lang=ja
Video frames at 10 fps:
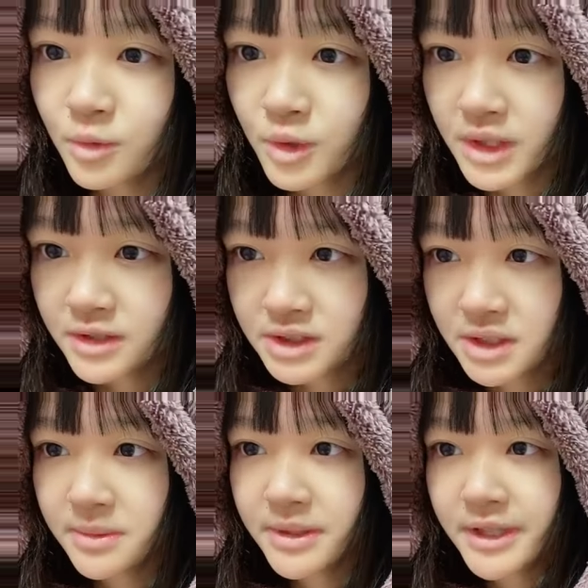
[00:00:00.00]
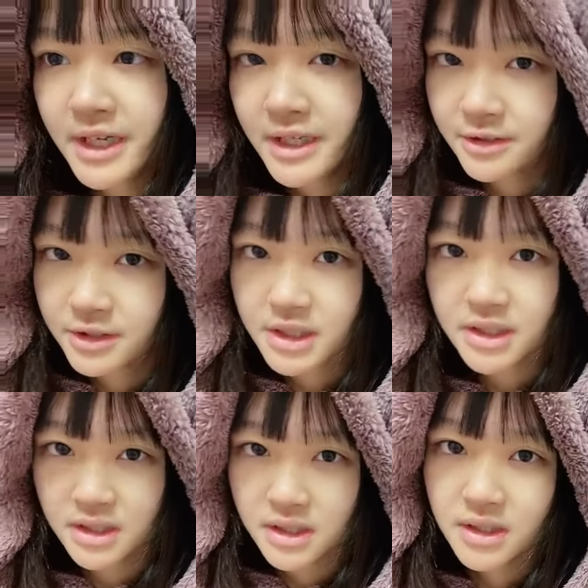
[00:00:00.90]
こんなおしゃべり会の日
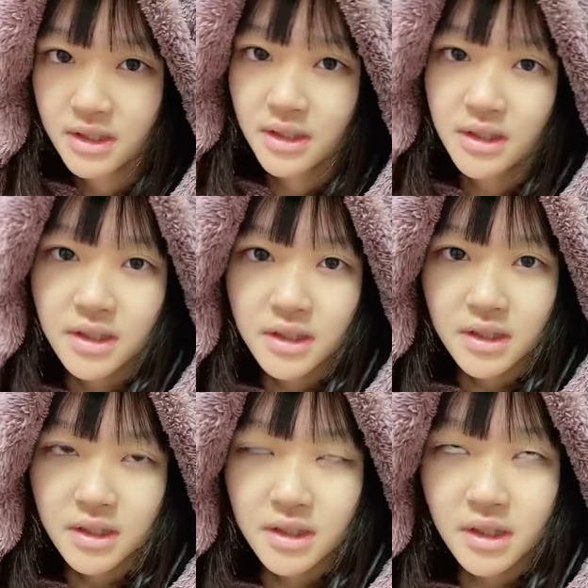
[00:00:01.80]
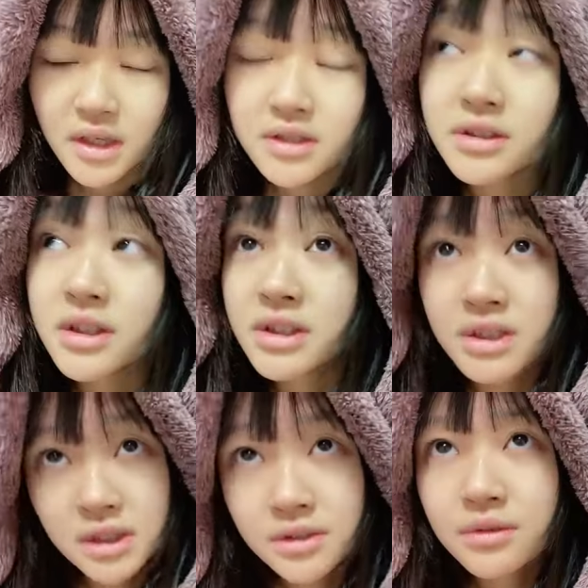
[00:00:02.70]
にあるんです
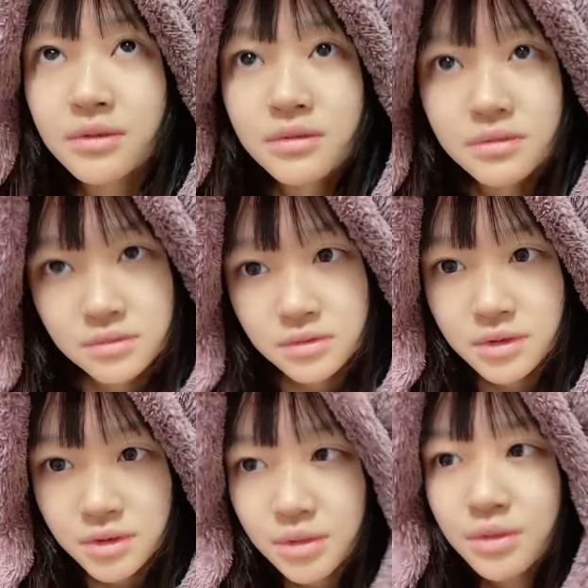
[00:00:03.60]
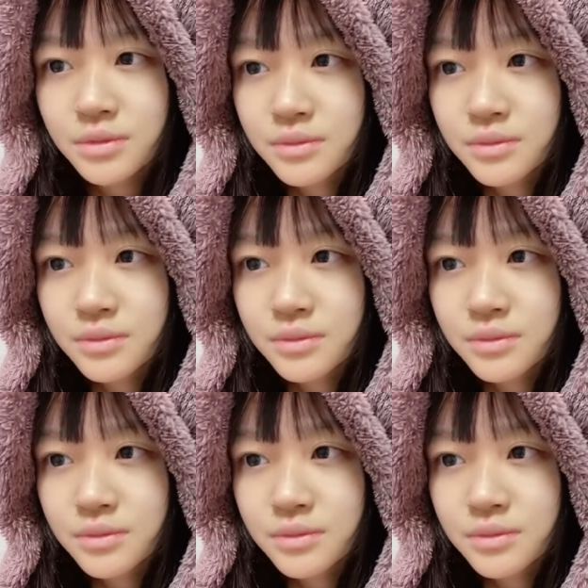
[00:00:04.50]
けどそう